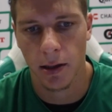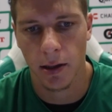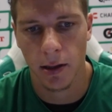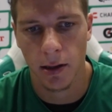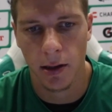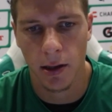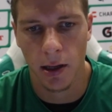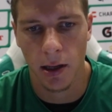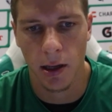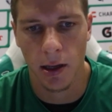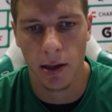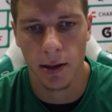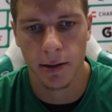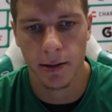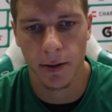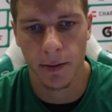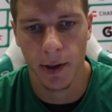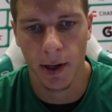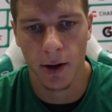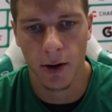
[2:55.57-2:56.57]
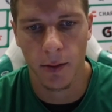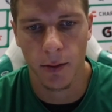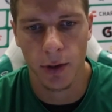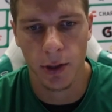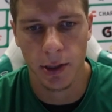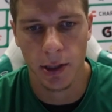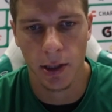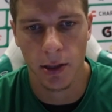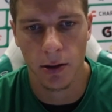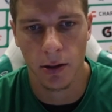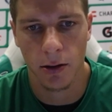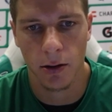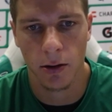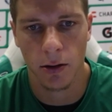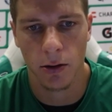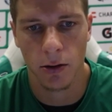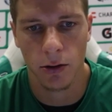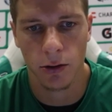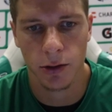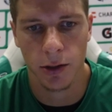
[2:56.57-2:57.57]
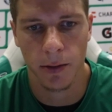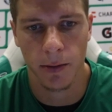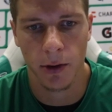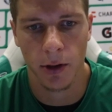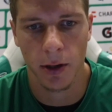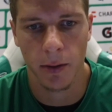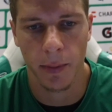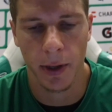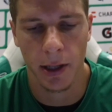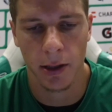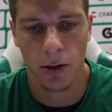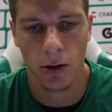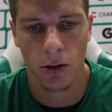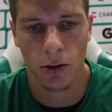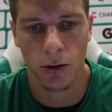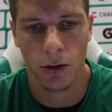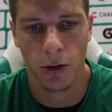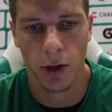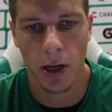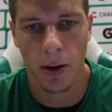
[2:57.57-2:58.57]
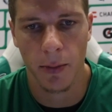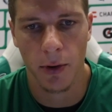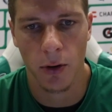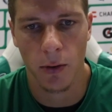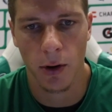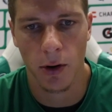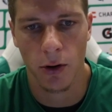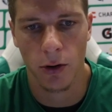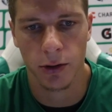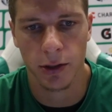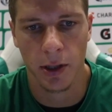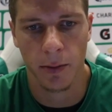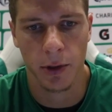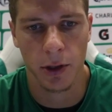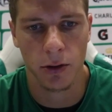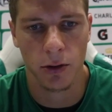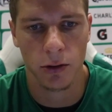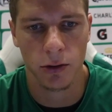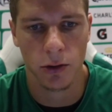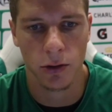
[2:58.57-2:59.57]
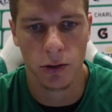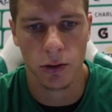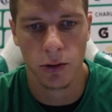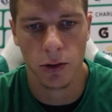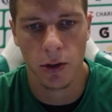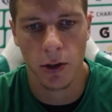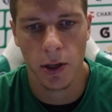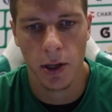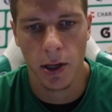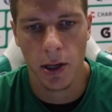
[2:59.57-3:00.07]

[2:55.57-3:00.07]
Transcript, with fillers: Este, si bien, como decís, no, no se vio en el partido el otro día, pero bueno, los amistosos